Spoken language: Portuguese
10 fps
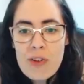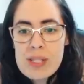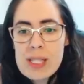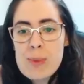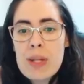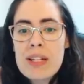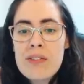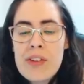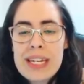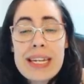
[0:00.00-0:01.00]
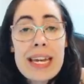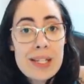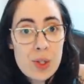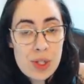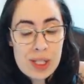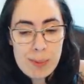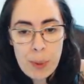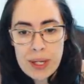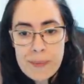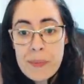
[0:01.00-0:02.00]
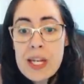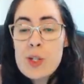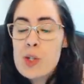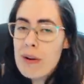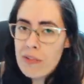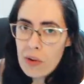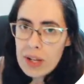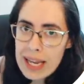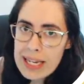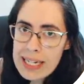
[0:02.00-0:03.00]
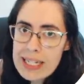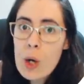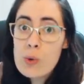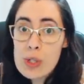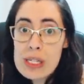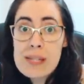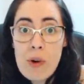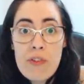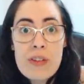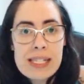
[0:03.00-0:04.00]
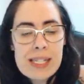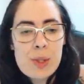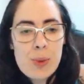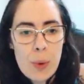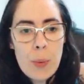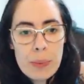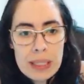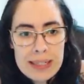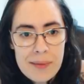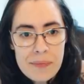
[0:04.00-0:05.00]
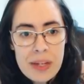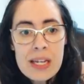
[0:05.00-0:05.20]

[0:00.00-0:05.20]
vocês podem ver que eles dispõem de uma fogueira, que é onde eles vão fazer a sua comida,